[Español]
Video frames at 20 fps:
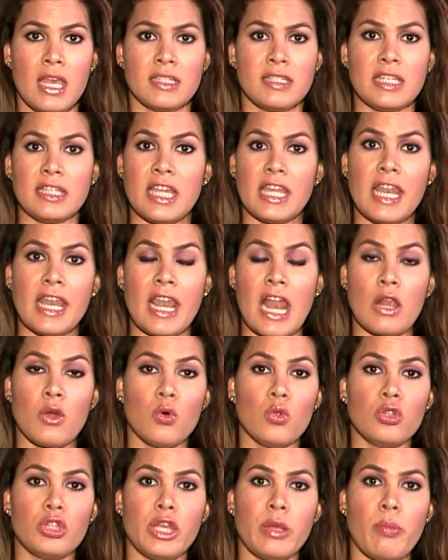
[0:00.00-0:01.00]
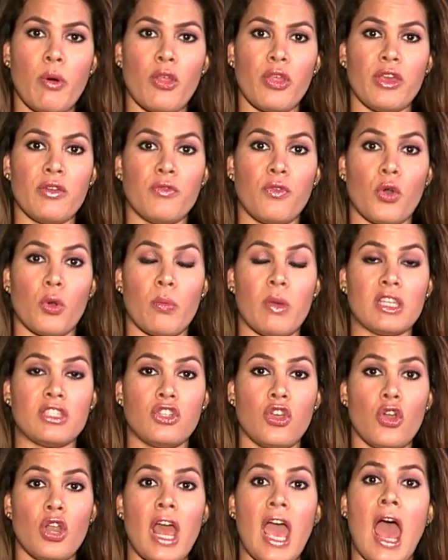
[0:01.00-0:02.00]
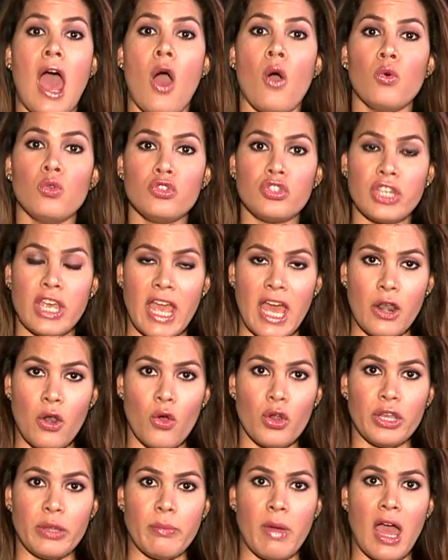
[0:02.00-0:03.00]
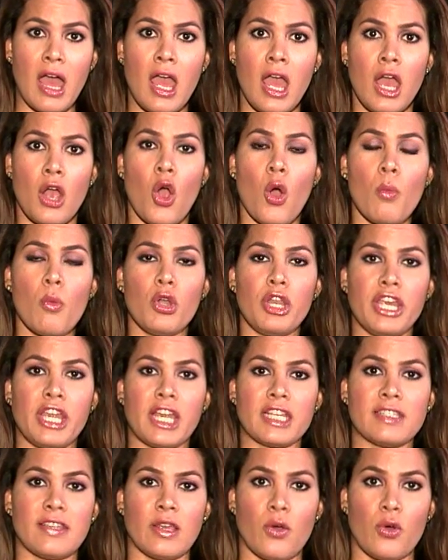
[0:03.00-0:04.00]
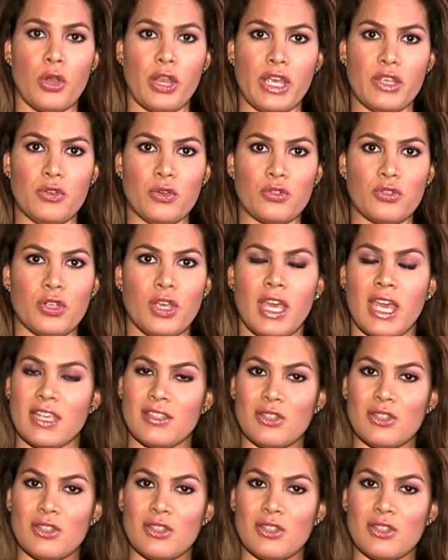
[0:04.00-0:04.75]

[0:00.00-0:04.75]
Si tienen algún tipo de información, aún sea anónima, comuníquese con ellos.